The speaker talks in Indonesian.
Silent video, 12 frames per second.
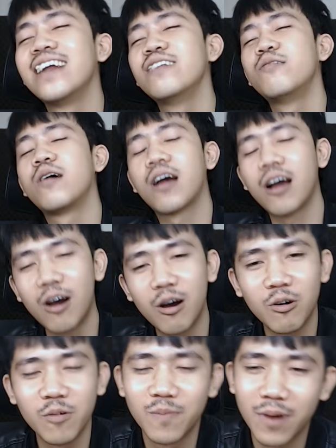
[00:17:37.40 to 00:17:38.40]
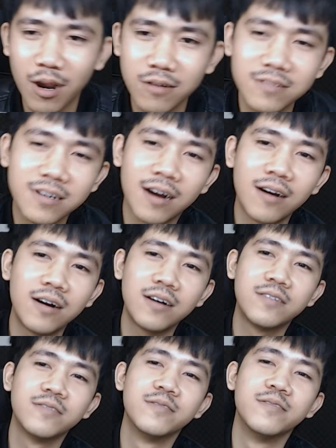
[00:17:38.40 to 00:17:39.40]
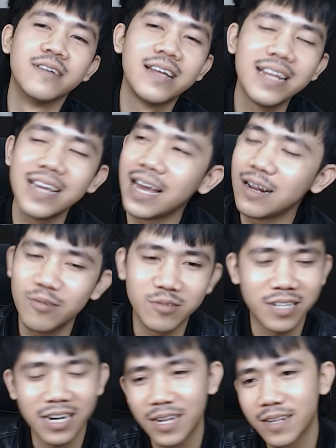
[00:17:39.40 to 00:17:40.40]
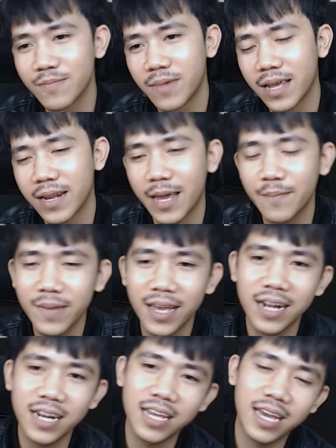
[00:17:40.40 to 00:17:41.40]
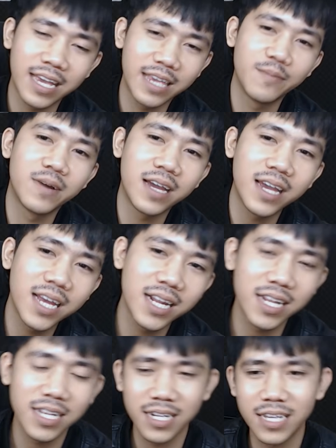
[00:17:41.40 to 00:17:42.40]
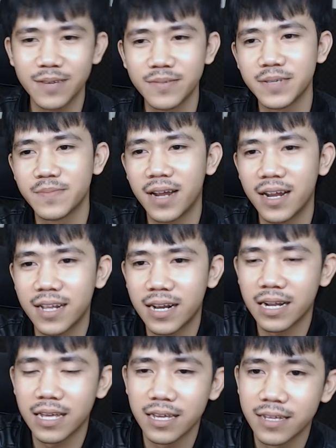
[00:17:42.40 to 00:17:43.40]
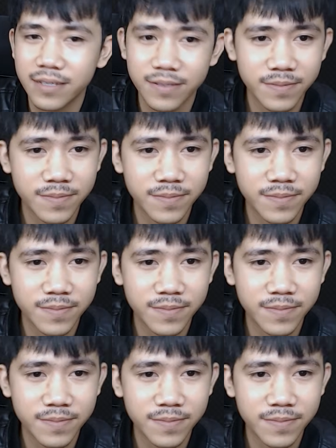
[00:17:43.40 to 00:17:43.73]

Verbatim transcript: aduh kau bro kau ini aduh sering main ML nih kayaknya begini nih si brother nih